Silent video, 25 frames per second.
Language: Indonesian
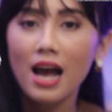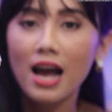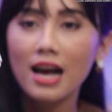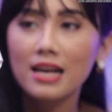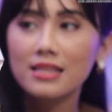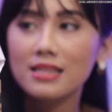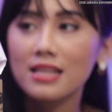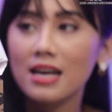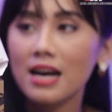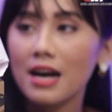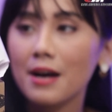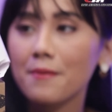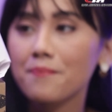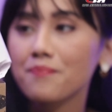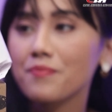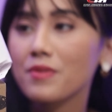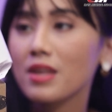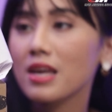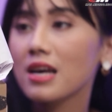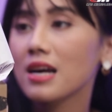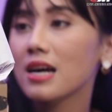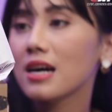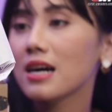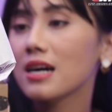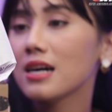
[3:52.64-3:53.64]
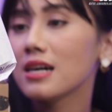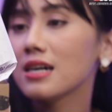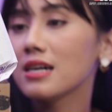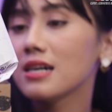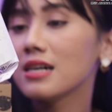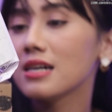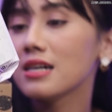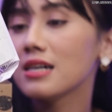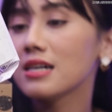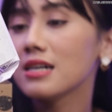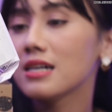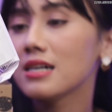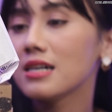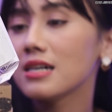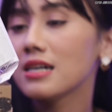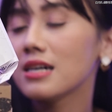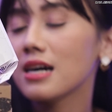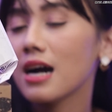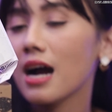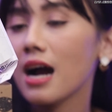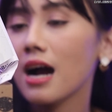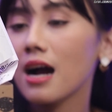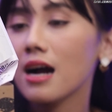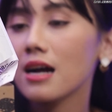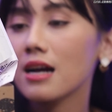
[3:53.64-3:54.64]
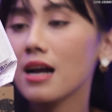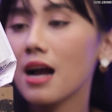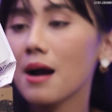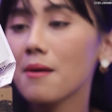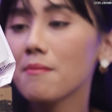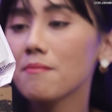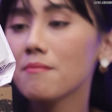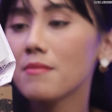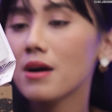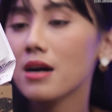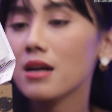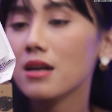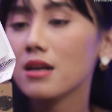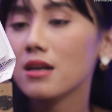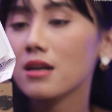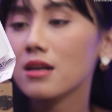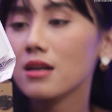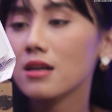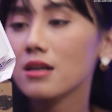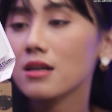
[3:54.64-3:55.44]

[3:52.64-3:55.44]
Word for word: Ada gambar eh, gambar